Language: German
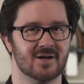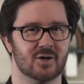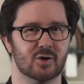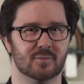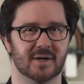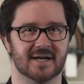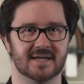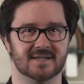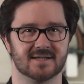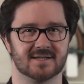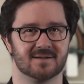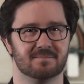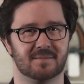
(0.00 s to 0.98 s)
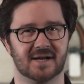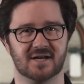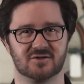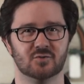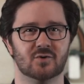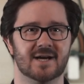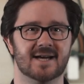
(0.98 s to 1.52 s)
Übrigens, bei der
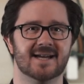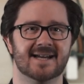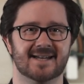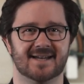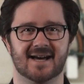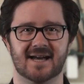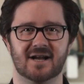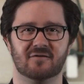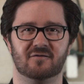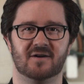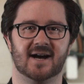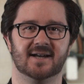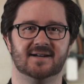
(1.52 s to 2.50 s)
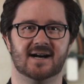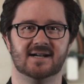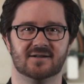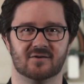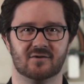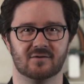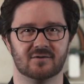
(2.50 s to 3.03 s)
Suche nach einer
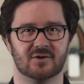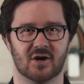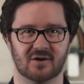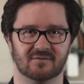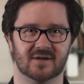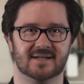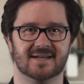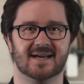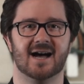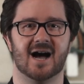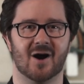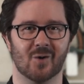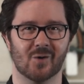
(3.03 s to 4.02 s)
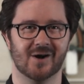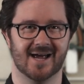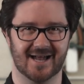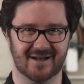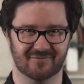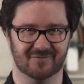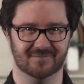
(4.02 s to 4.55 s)
Fahrradhalterung können wir dir auch
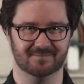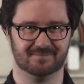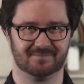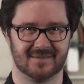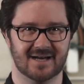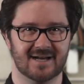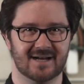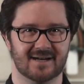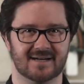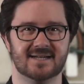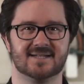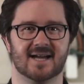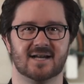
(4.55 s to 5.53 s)
helfen. Lies